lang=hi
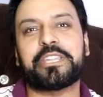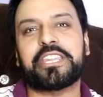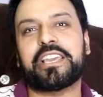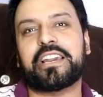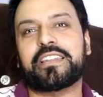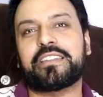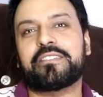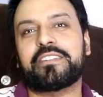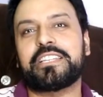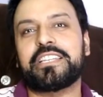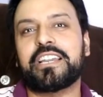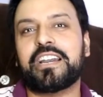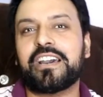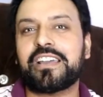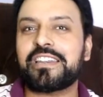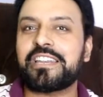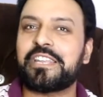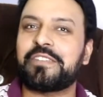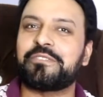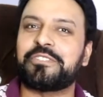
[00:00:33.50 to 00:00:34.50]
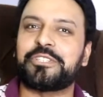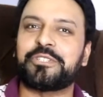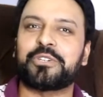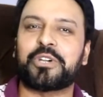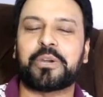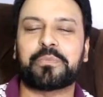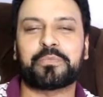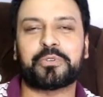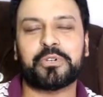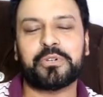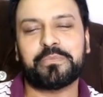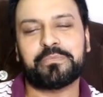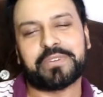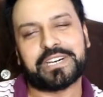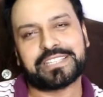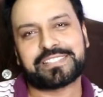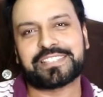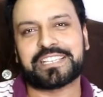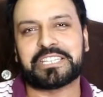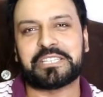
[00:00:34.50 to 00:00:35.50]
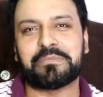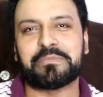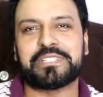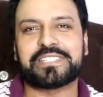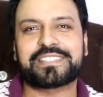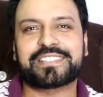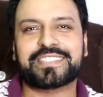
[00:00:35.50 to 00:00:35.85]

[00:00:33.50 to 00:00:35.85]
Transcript: मेरी आने वाली हर नई वीडियो आपको बासानी मिल